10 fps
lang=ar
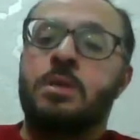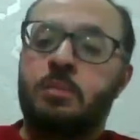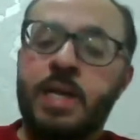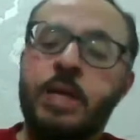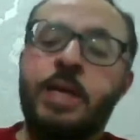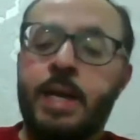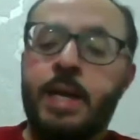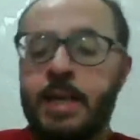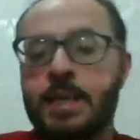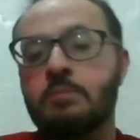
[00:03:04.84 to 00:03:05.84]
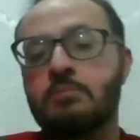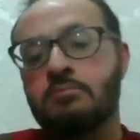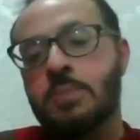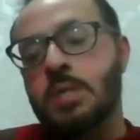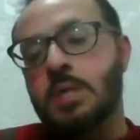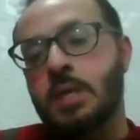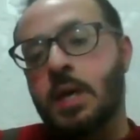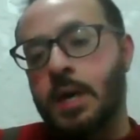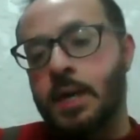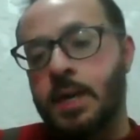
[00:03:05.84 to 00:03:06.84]
تبليغ الوحي على أتم
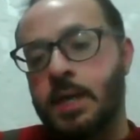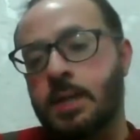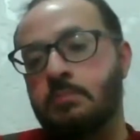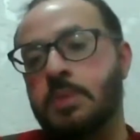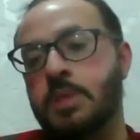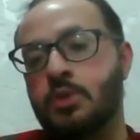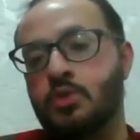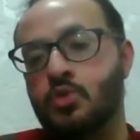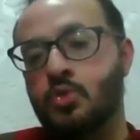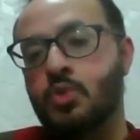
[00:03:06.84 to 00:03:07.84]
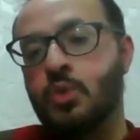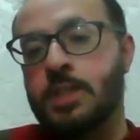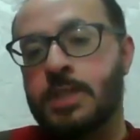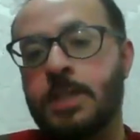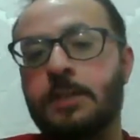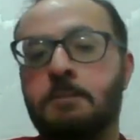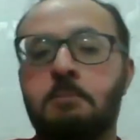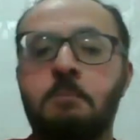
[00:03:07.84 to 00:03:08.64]
على أتم صورة